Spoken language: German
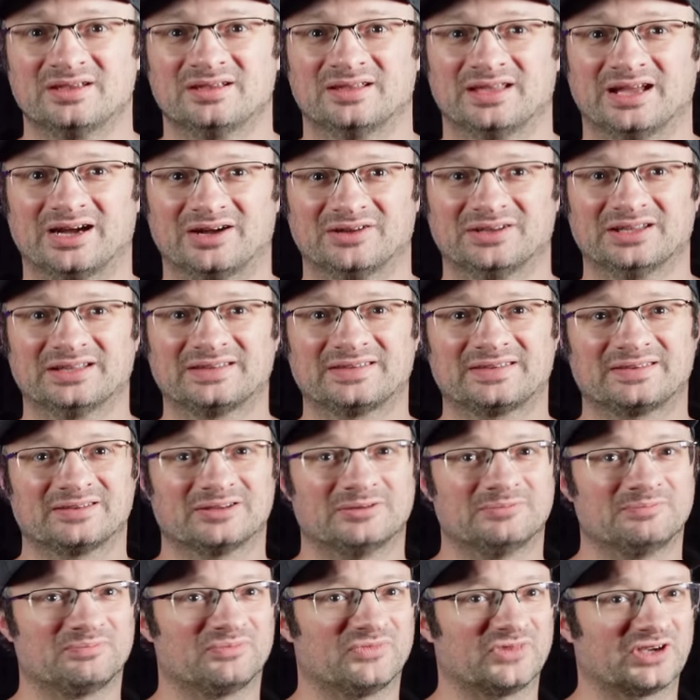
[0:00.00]
Ja, und jetzt
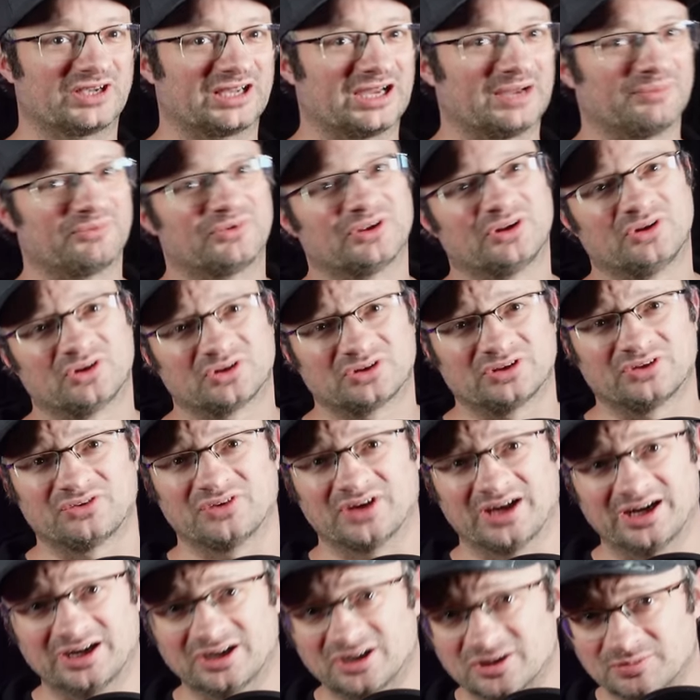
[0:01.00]
ähm, gab es da noch das
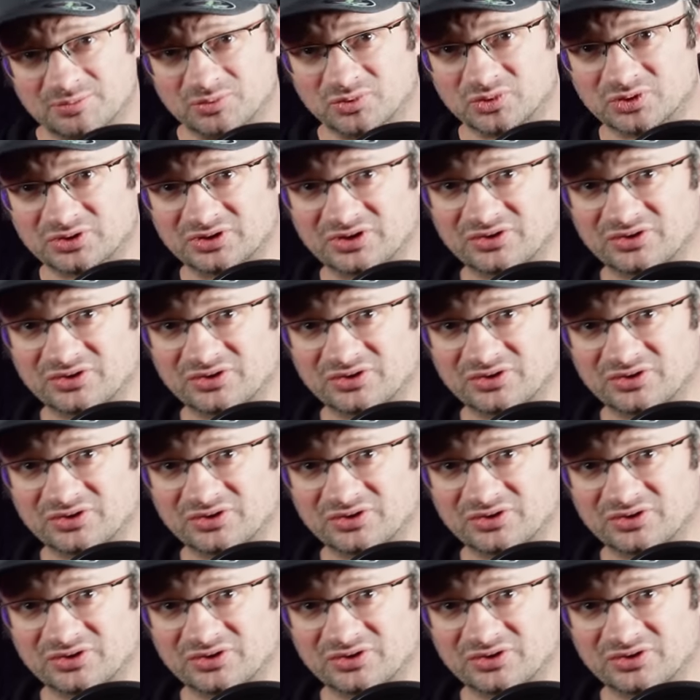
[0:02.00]
Angebot,